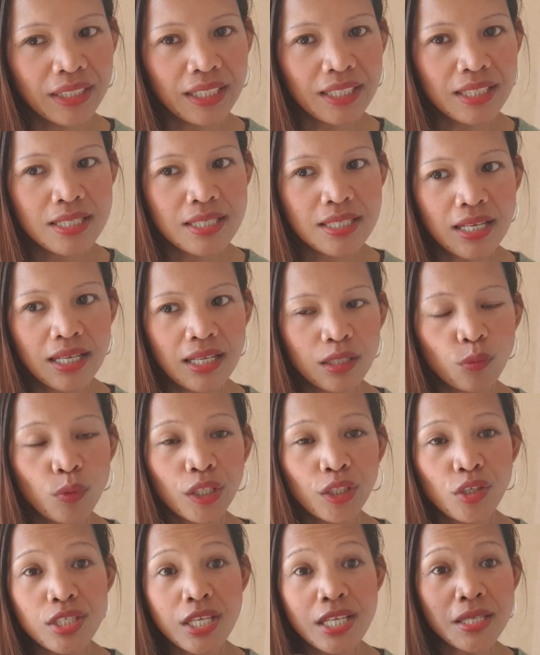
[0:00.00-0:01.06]
at, at
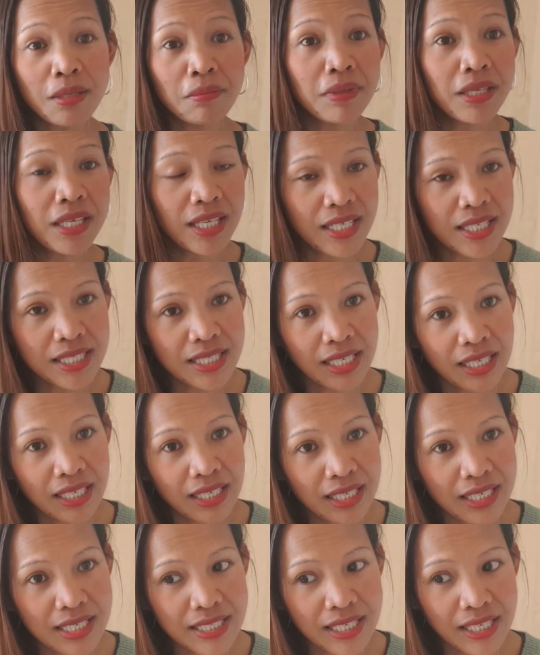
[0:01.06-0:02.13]
huwag niyo sasabihin
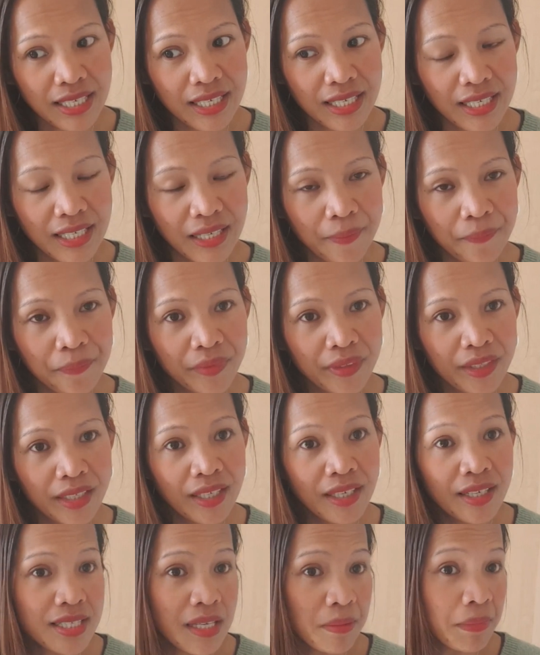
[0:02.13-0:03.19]
sa sa
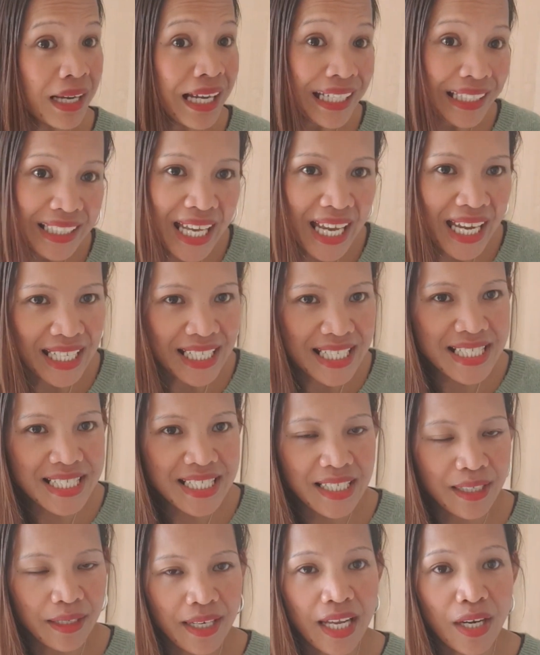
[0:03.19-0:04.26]
sa mga
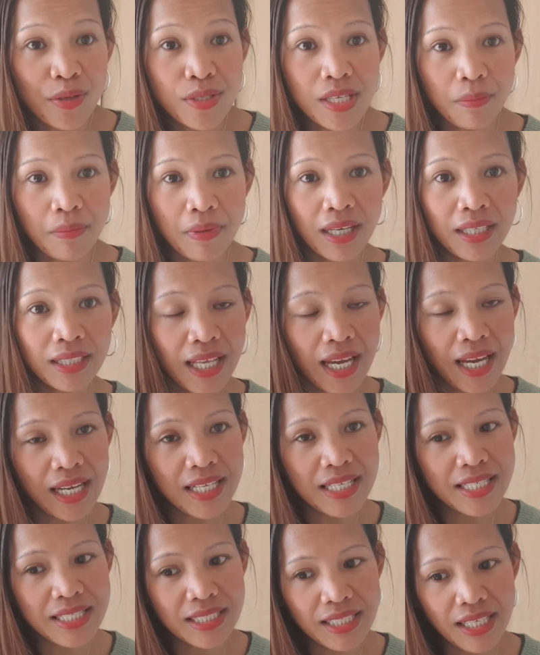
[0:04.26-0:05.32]
Dutch lalo sa mga
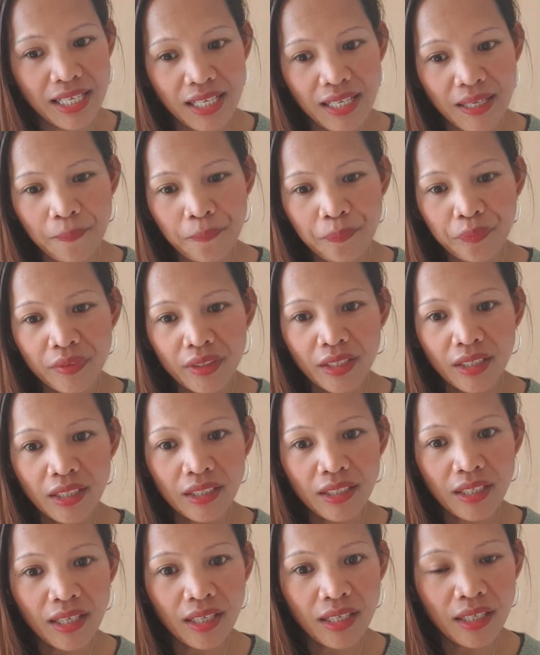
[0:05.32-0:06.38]
Dutch na
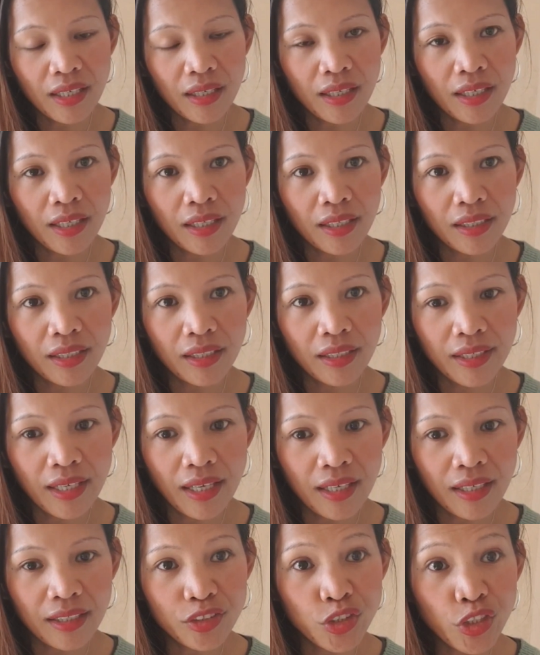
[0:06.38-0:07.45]
na
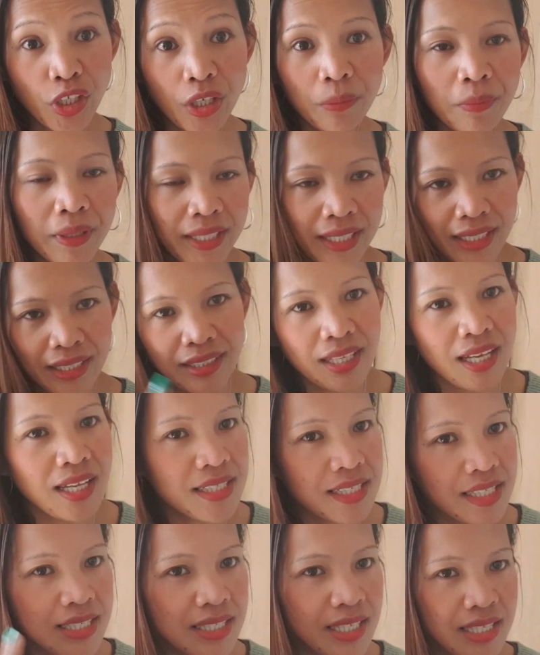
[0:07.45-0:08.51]
na German and
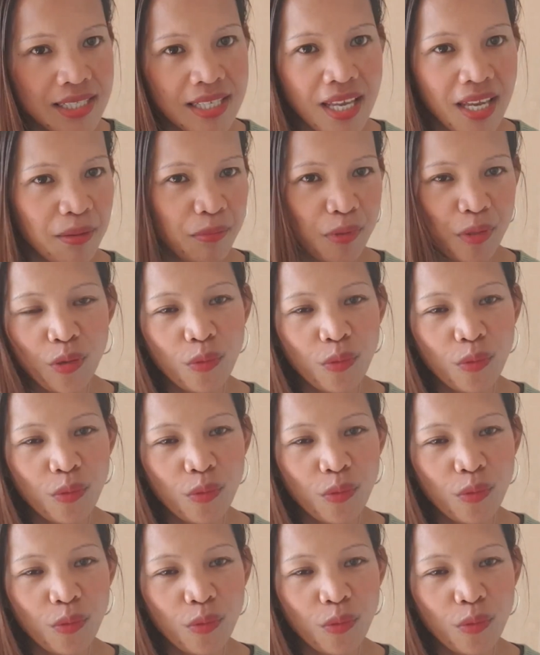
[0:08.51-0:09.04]
Dutch is the same.